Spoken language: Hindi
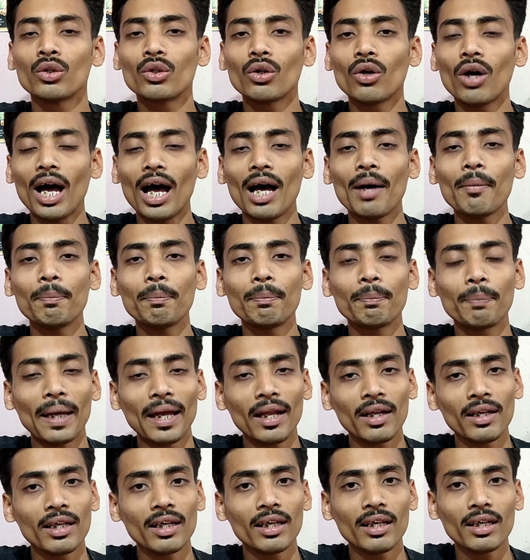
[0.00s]
तो आप
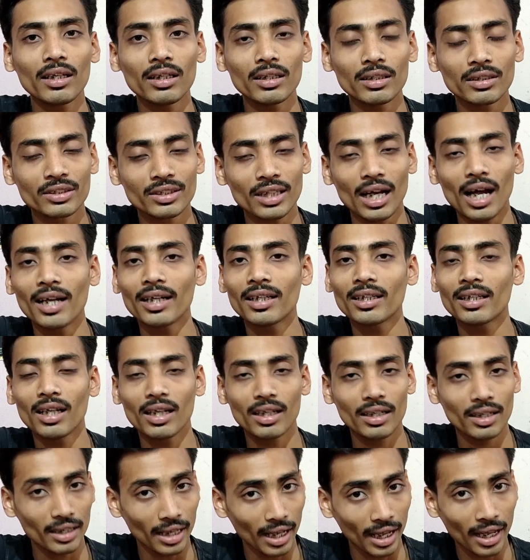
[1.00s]
पहले
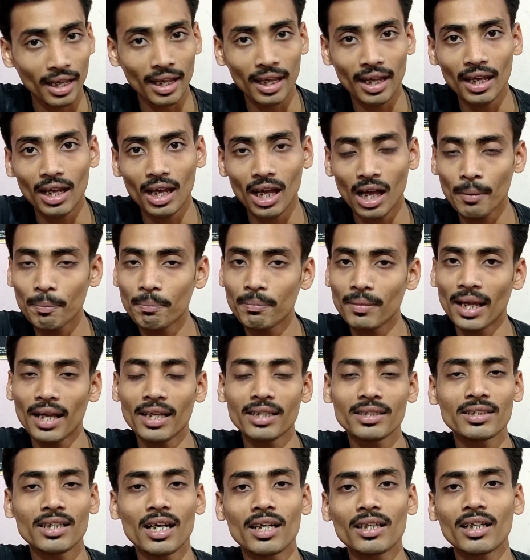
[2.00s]
स्टार्ट नए हैं आप
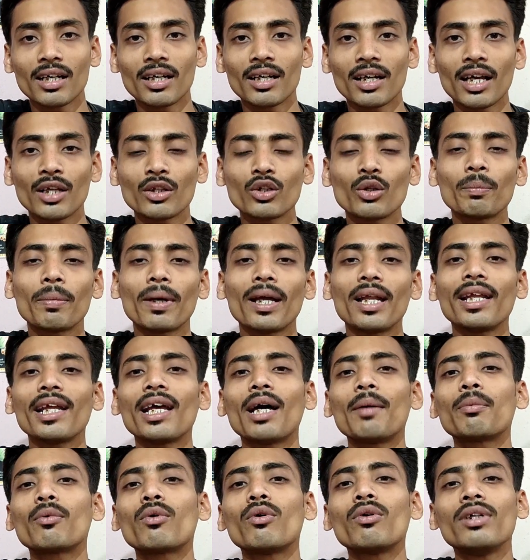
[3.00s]
नए स्टार्ट कर रहे हैं तो
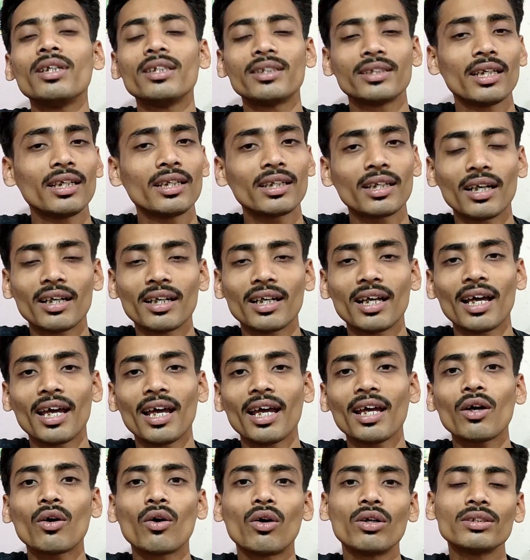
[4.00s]
पहले आपको डिसाइड करना
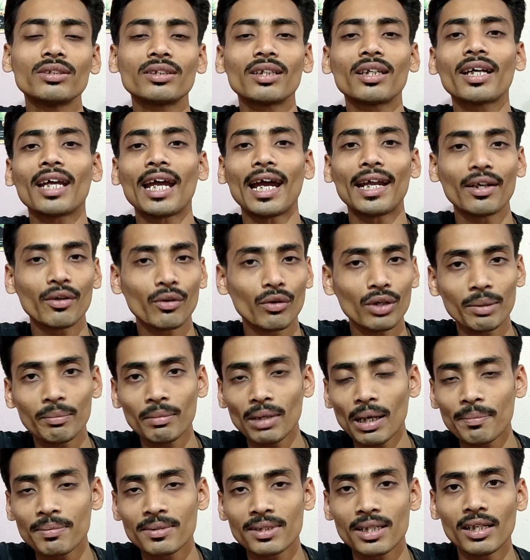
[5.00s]
है कौन सा कैटेगरी
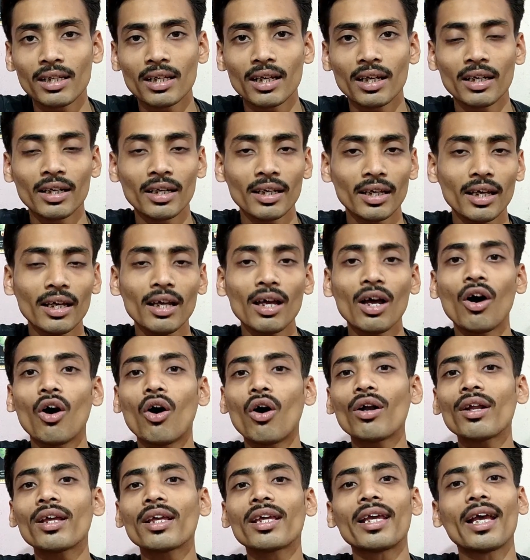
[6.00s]
में आप सेल करेंगे
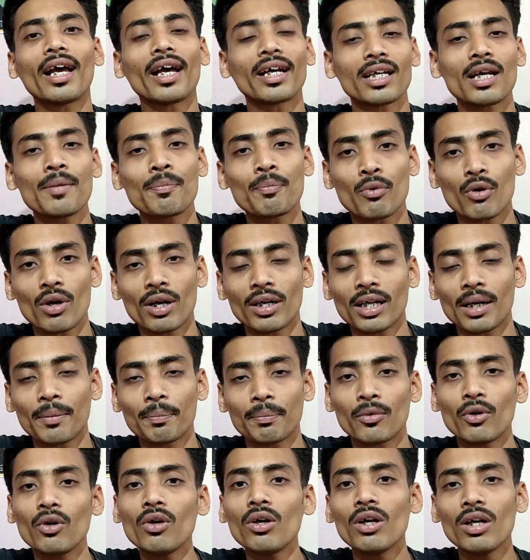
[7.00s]
और क्या क्या प्रोडक्ट
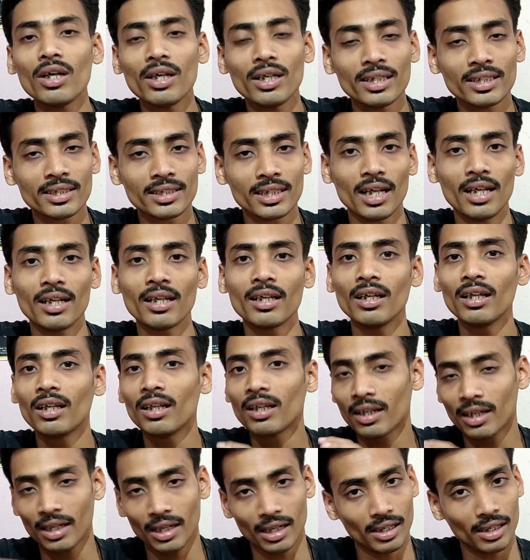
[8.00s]
आपको सेल
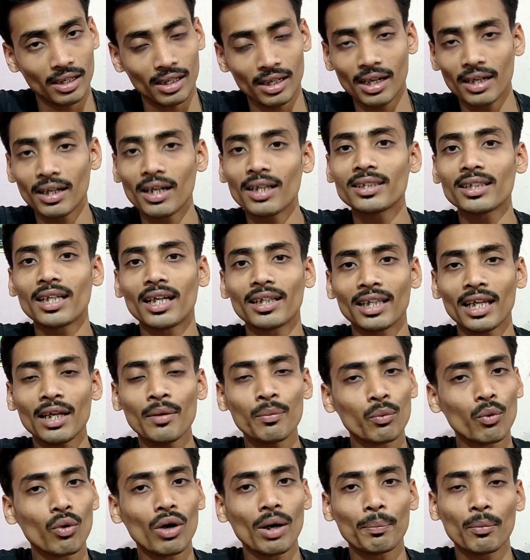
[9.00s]
करना चाहते
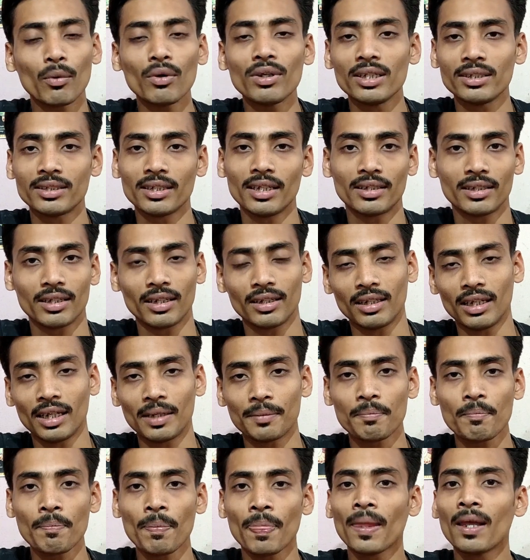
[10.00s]
हैं वो आपको डिसाइड करना
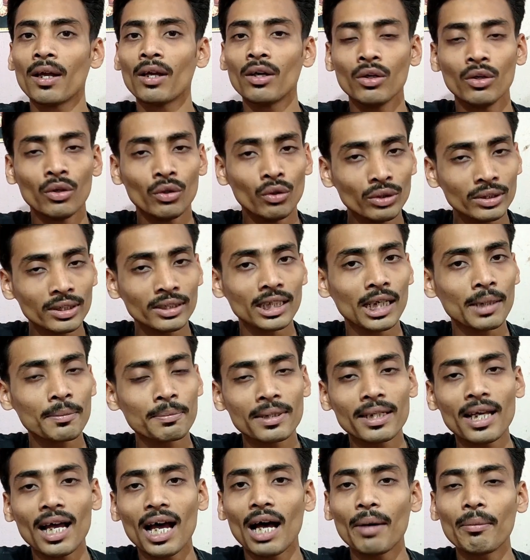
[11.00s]
है उस
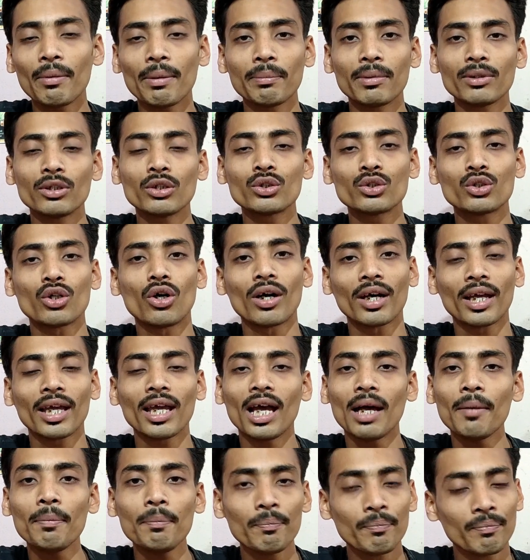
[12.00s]
हिसाब से आप अपना जो स्टॉक
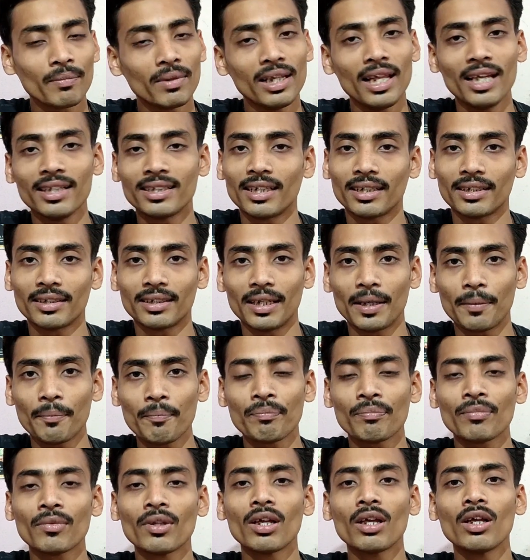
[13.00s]
है आप ले सकते हैं
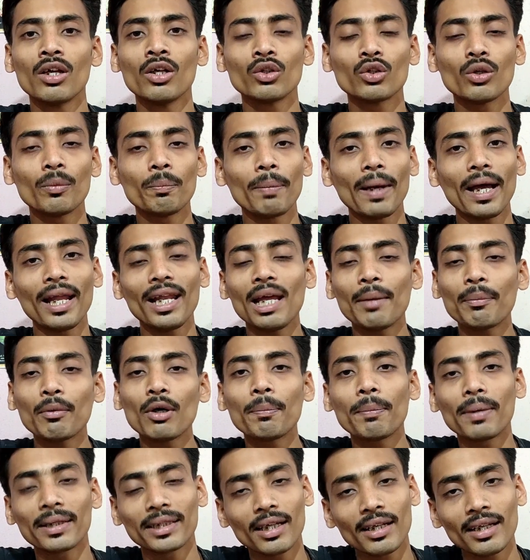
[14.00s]
तो पहले
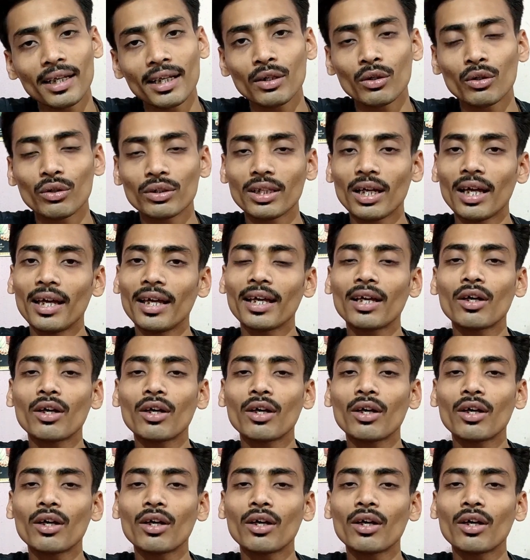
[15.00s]
आपको पता नहीं होता